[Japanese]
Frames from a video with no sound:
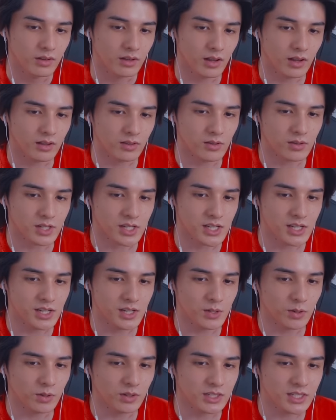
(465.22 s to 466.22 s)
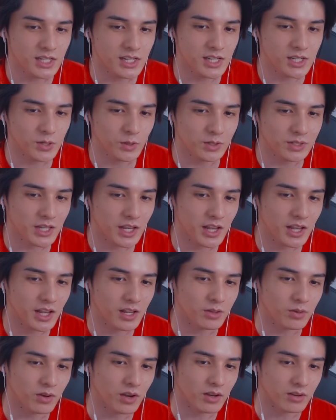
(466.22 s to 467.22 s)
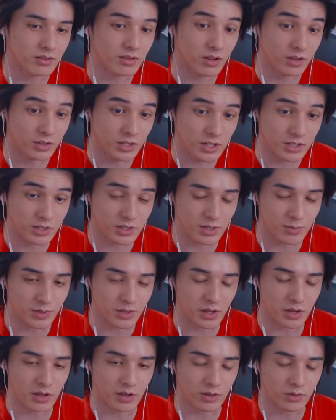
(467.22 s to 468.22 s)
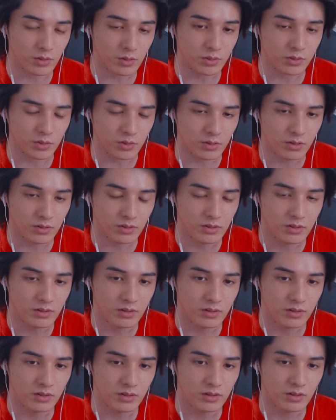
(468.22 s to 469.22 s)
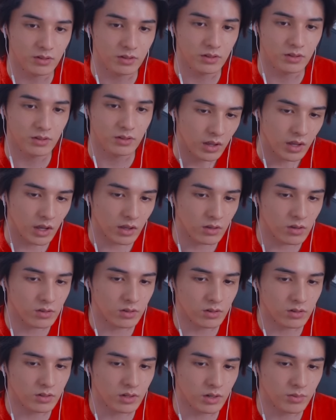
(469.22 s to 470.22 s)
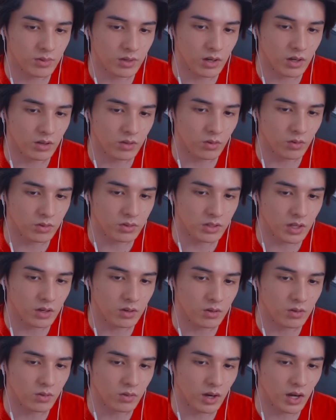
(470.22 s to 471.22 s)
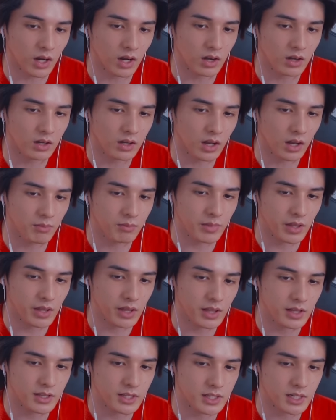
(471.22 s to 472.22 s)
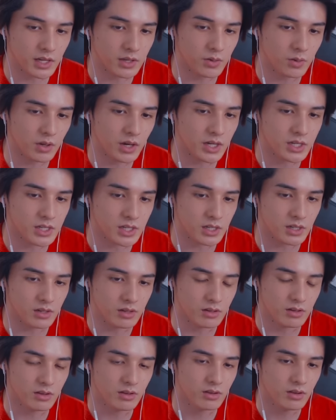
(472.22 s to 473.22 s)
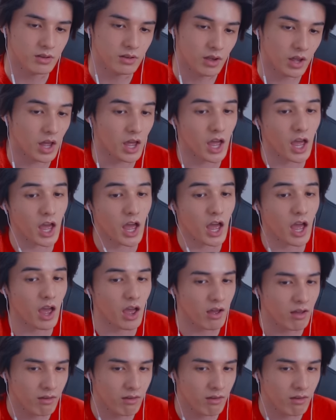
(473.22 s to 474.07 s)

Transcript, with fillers: 韓国身長身長制限とかある何ディズニーみたいやんどういうこと韓国のクラブの女の子は顔面偏差値が良いらしいへえ